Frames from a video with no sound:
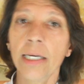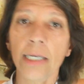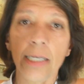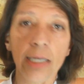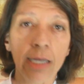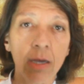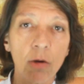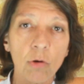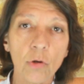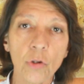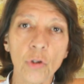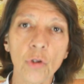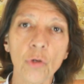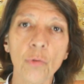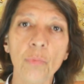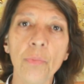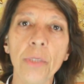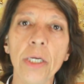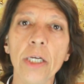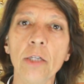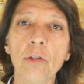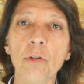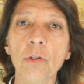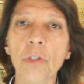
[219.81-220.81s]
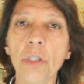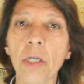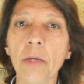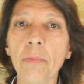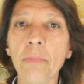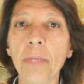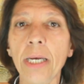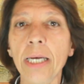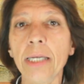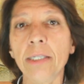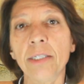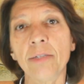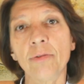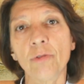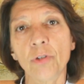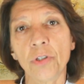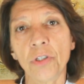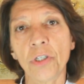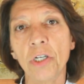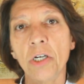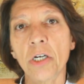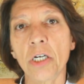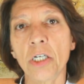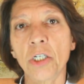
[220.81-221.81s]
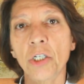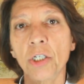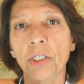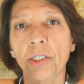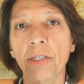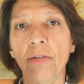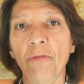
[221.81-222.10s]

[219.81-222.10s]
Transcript: E é outro mito também, se você acha acha que